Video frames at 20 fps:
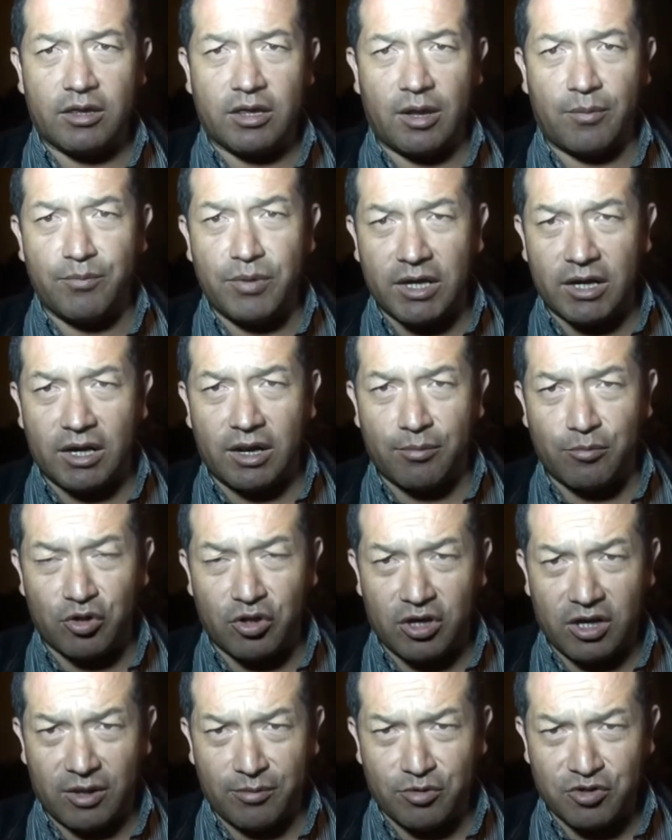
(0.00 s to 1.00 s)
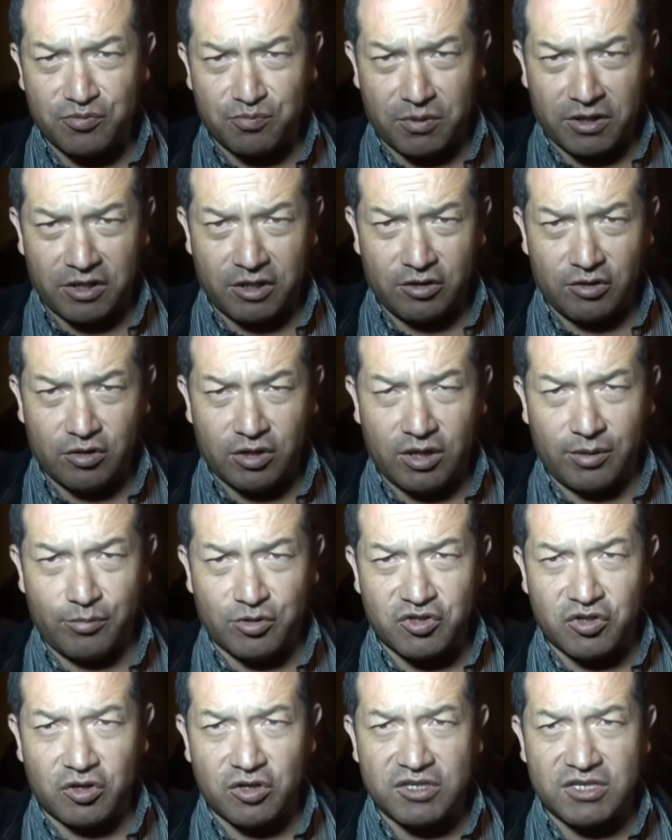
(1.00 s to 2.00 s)
también le, hemos pedido, le
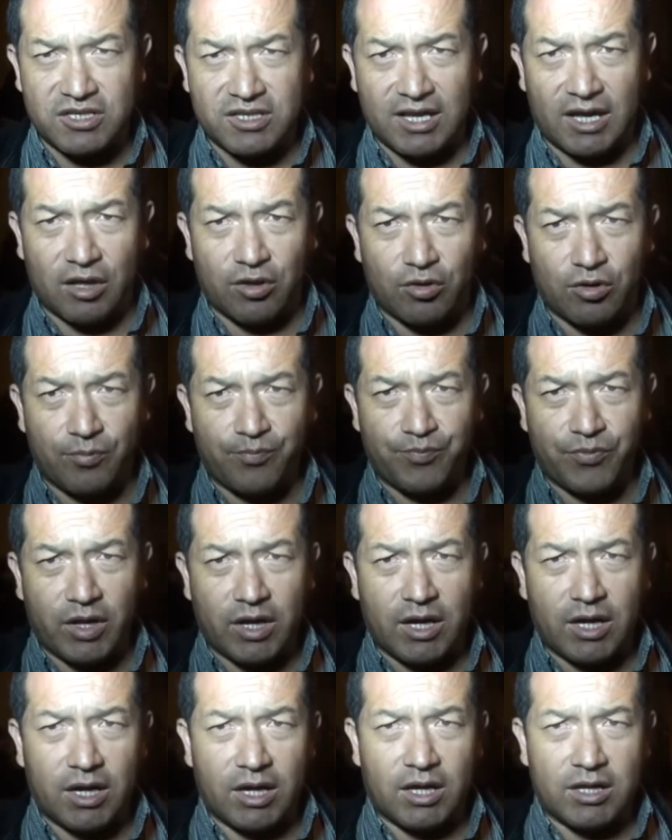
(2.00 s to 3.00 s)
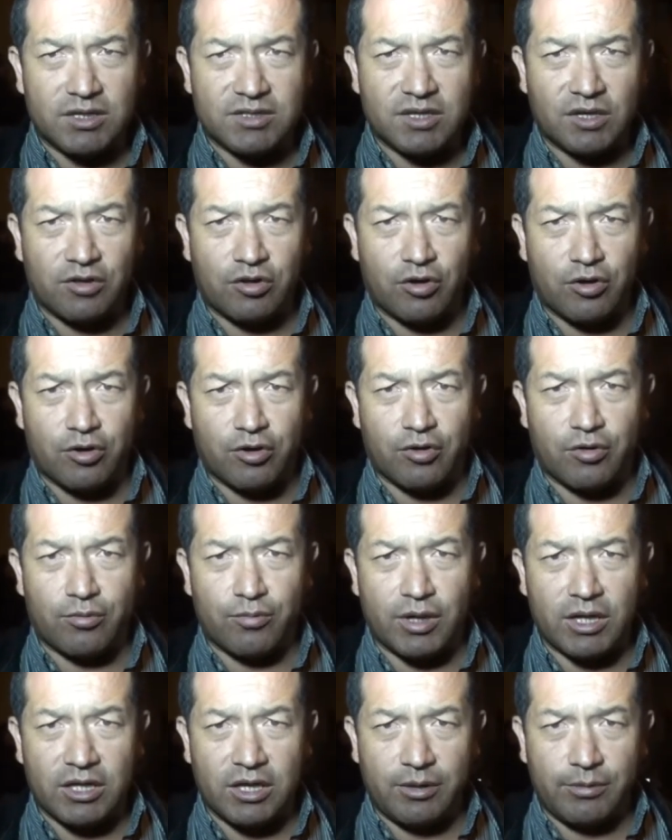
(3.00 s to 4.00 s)
hemos solicitado al señor
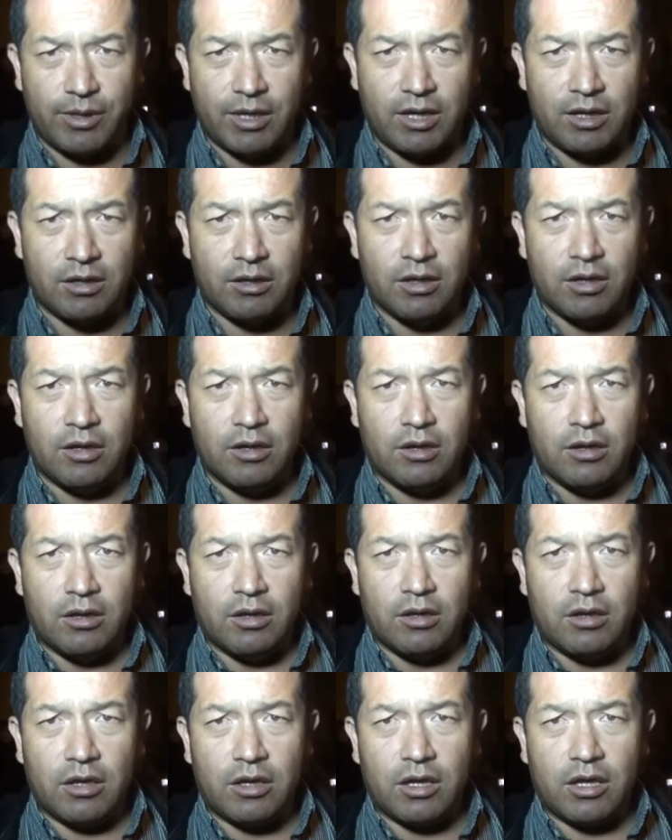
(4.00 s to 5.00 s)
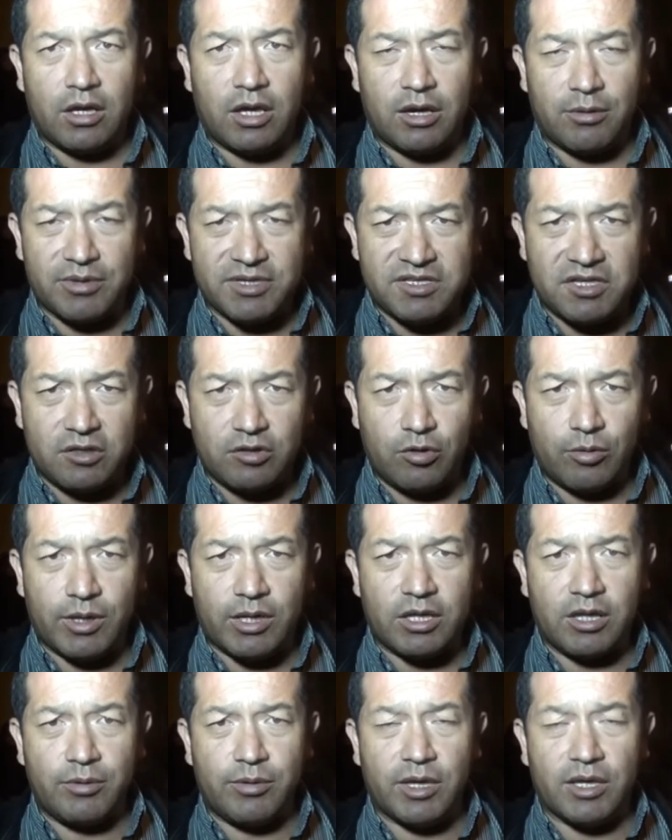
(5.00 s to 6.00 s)
Valdivia al vecino
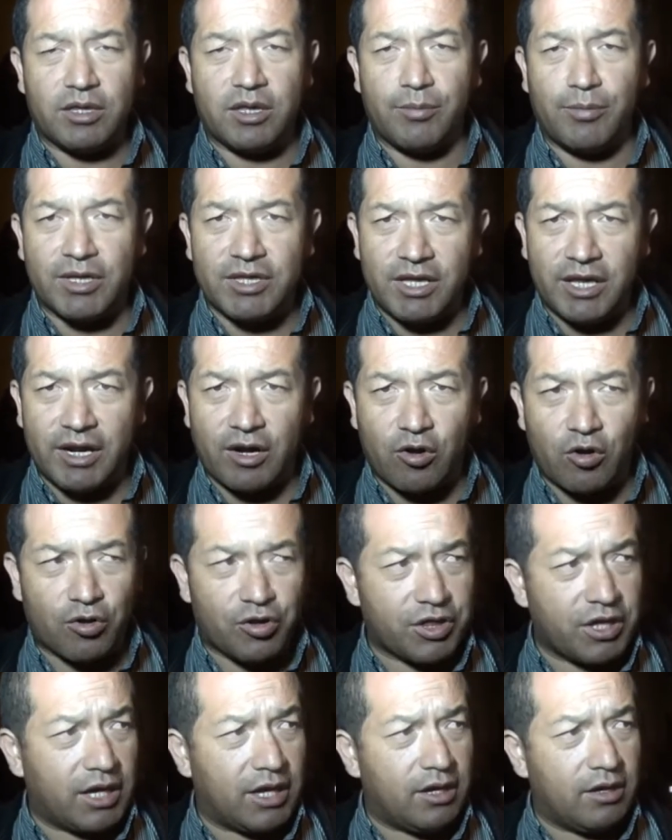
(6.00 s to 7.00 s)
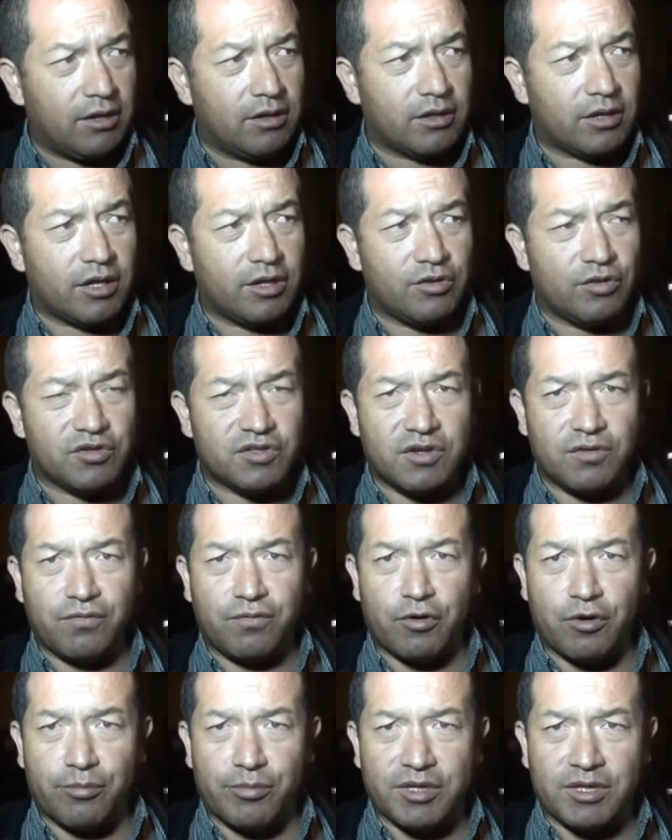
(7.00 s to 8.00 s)
Valdivia de manera cordial que nos
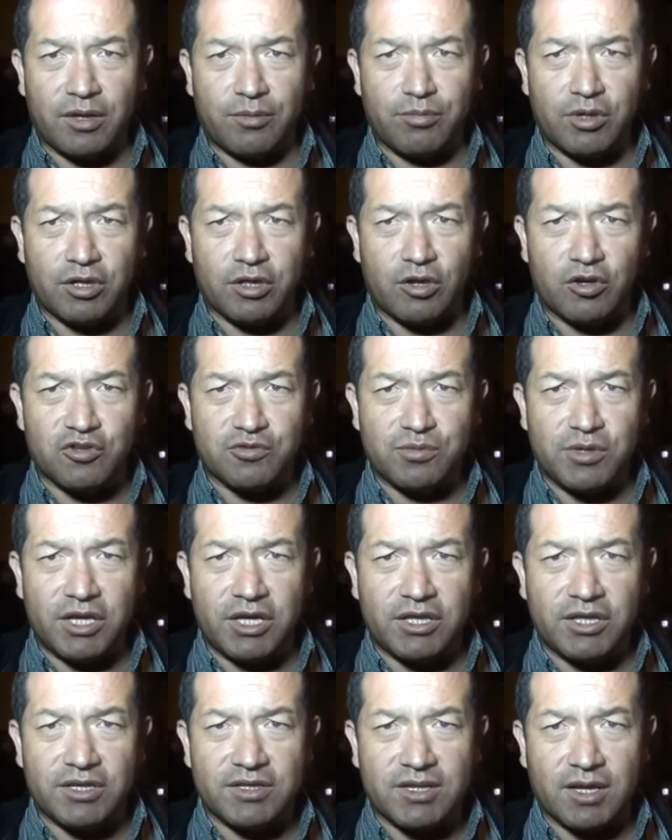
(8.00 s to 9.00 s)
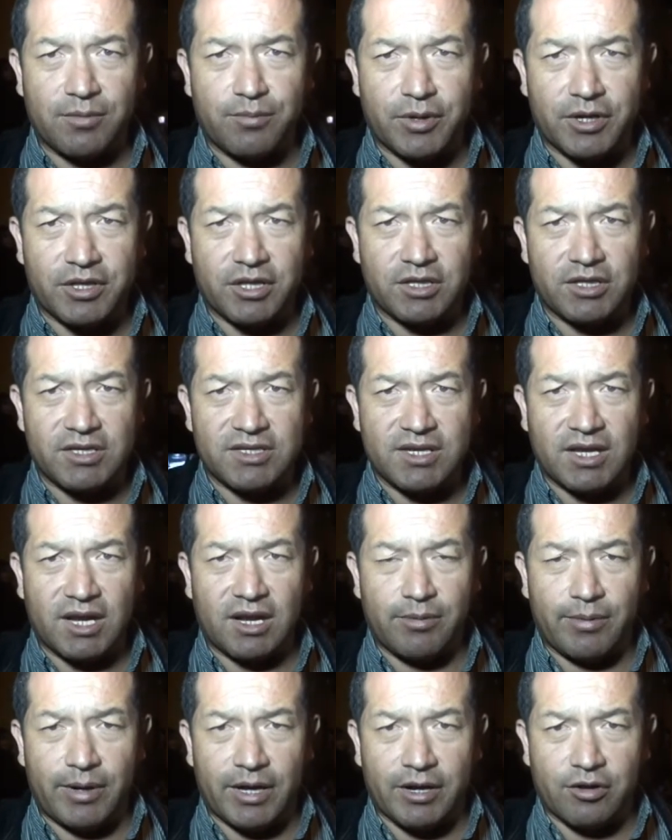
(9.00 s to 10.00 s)
informe también de los bienes que
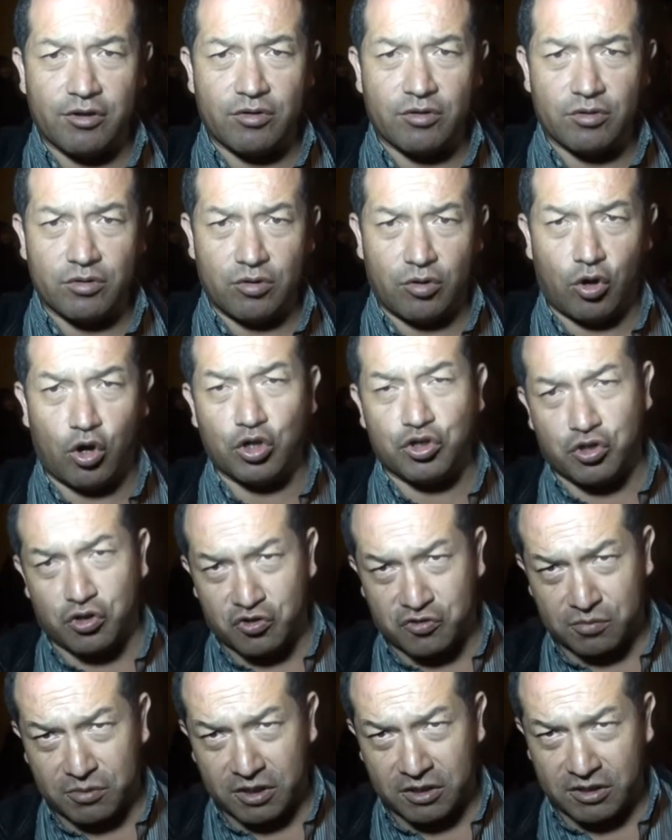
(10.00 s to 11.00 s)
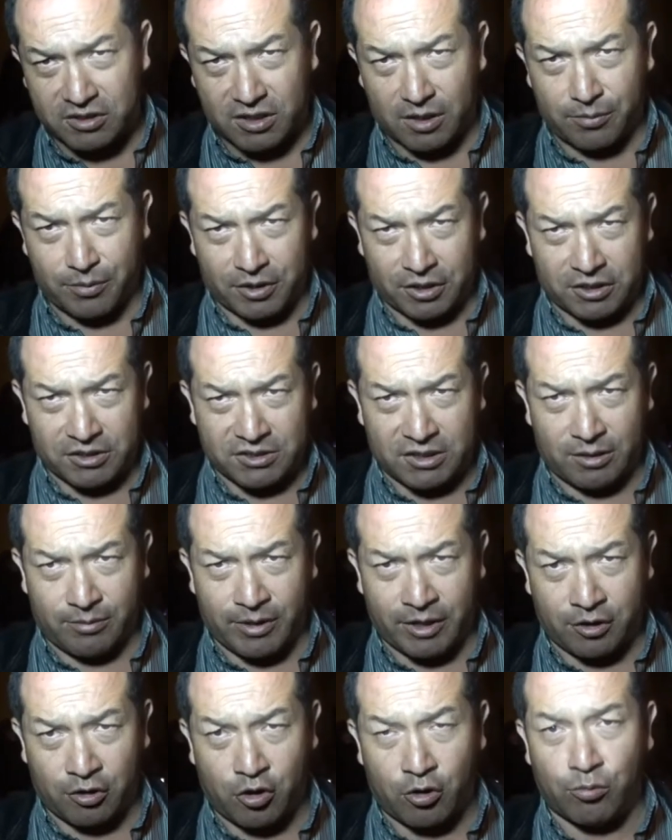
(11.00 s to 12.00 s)
pertenecen al barrio, otros bienes que pertenecen al
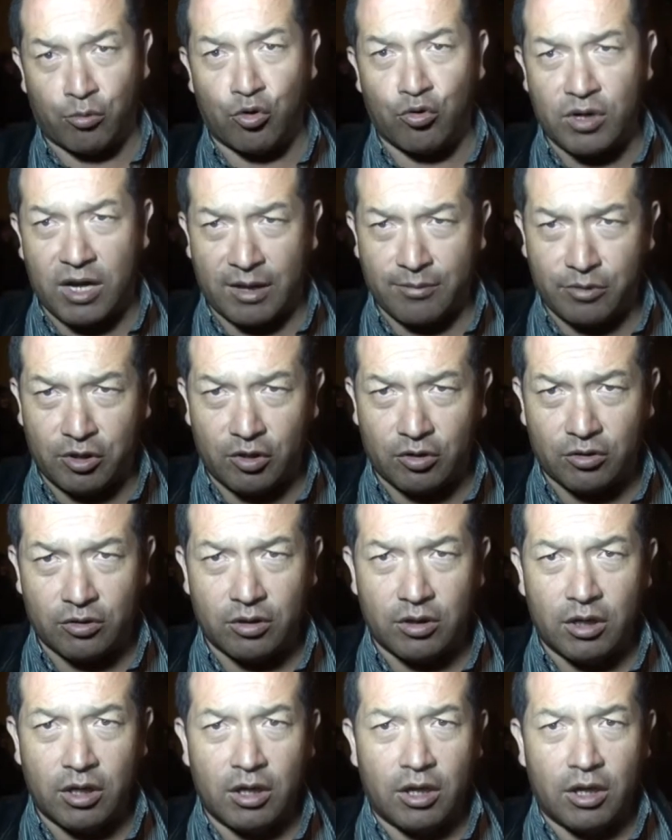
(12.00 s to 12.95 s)
barrio como un camión,